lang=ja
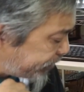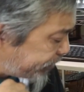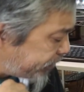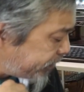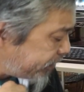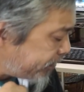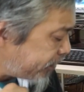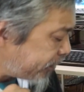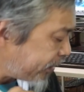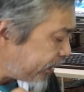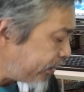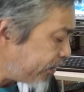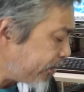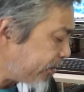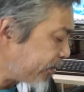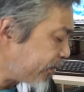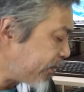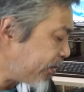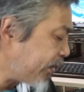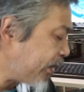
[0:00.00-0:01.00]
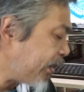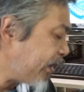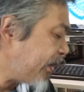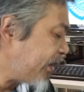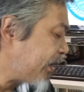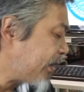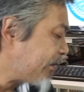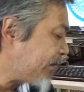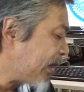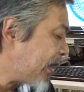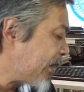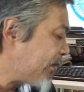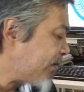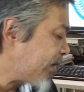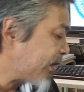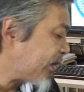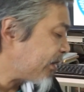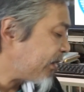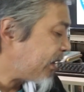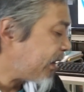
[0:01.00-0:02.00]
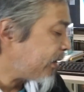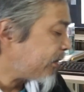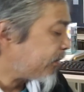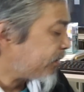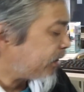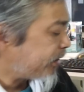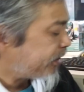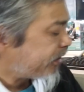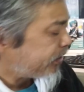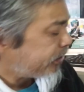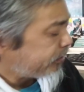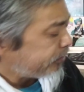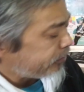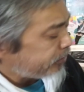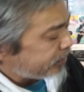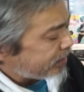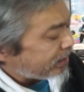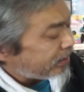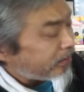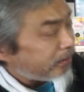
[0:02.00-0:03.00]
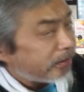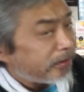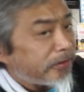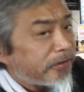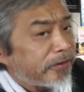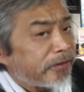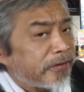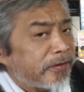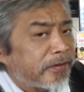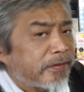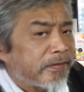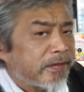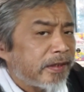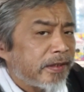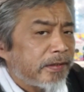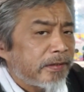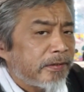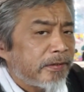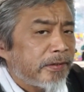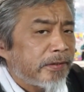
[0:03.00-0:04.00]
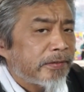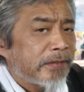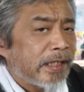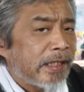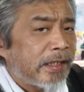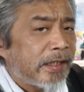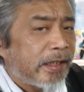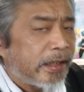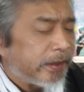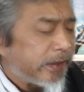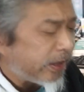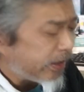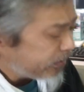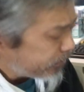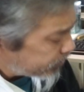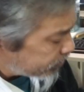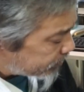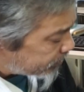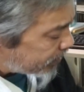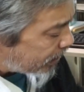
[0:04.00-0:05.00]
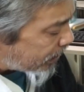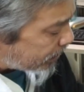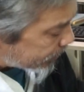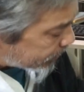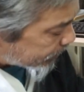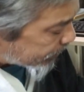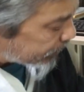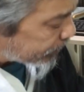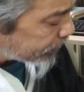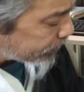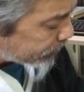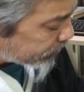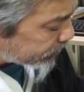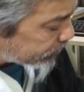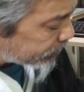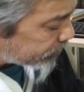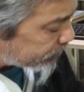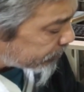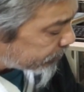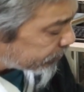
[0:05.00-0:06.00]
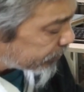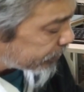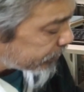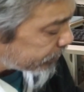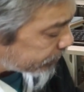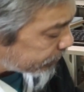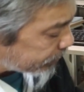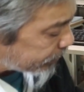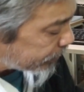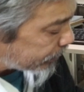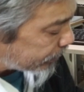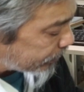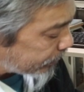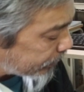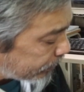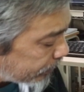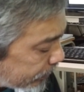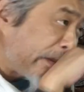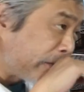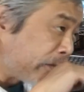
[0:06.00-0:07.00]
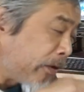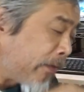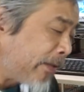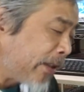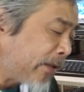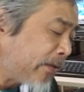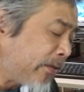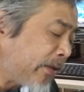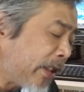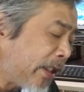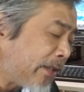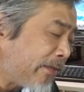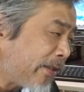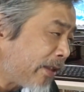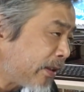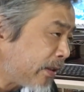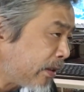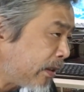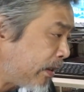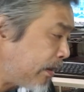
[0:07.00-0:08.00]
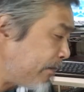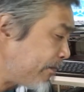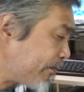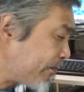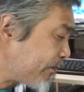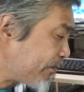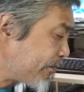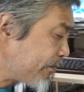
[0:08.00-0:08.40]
球もね、本当に一枚岩でないので地球化をいろいろ考えていくのもありかなと思うんですよね。コメントにありました